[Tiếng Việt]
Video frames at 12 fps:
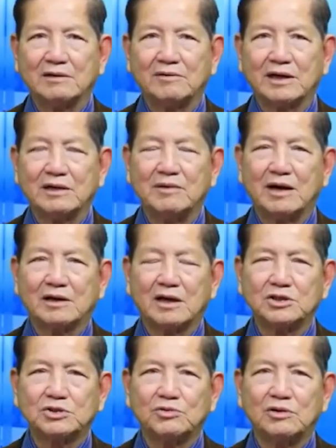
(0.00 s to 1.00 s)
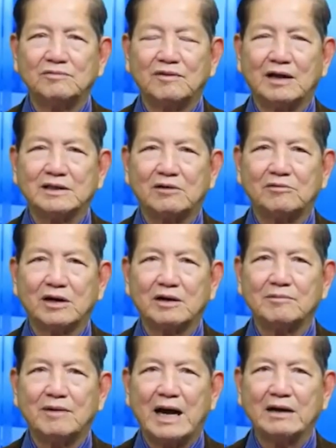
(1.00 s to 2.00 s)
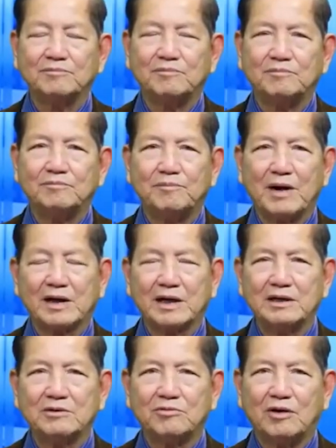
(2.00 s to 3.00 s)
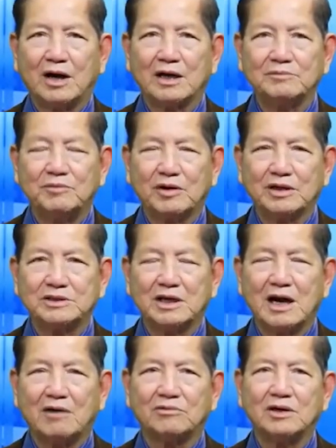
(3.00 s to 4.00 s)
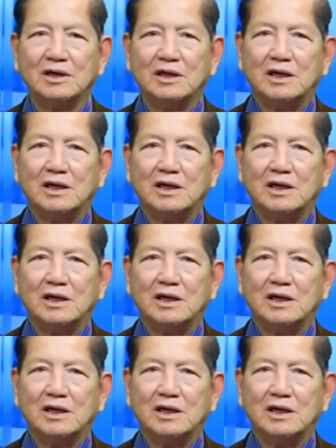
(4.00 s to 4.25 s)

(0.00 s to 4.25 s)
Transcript: Nhưng khi mà rớt xuống vào trong cái bãi parking của một cái trường học,